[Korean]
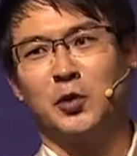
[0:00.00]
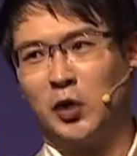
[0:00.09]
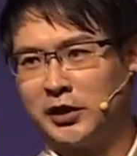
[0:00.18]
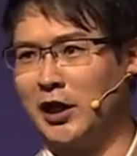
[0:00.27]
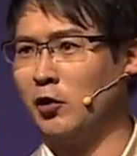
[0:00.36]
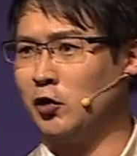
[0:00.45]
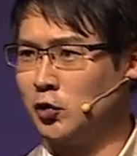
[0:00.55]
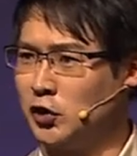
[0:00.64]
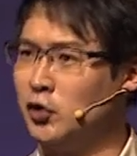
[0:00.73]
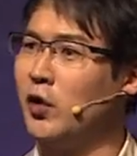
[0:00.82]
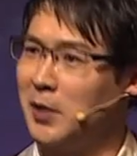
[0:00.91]
좋겠다라고 또
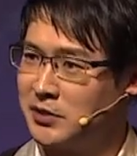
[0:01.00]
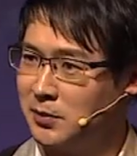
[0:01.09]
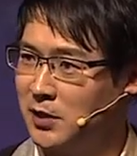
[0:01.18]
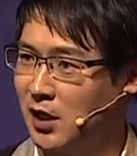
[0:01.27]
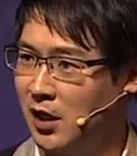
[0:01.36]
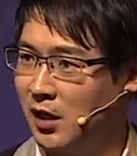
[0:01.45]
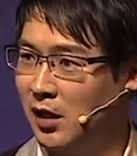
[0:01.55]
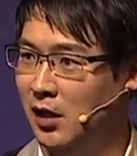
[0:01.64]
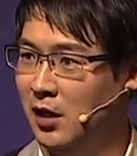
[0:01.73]
시도해봤습니다.